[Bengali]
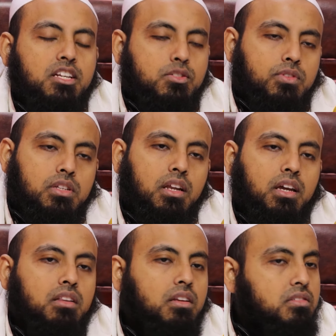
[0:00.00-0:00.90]
তাজবিদের
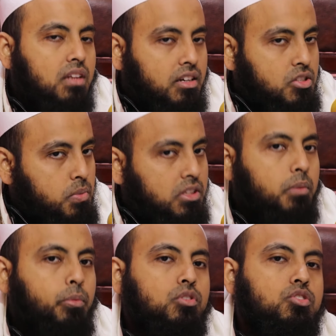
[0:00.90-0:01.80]
ক্ষেত্রে ইদলাফ
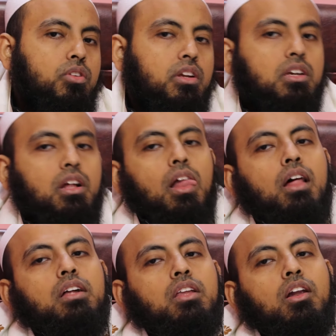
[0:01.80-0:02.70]
ইসমাতের প্রয়োজন নেই
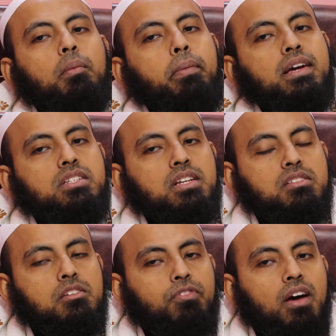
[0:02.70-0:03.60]
তাহলে পাঁচটা
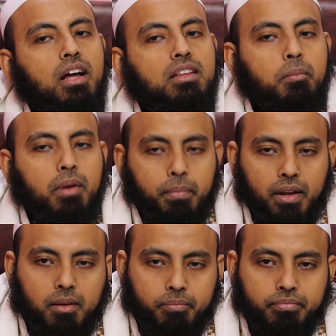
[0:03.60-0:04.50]
সিফাত আমরা
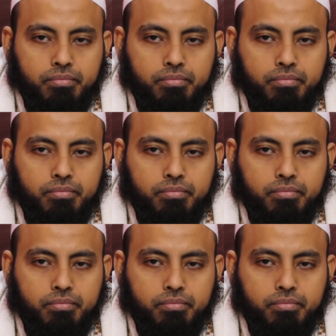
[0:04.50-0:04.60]
পেলাম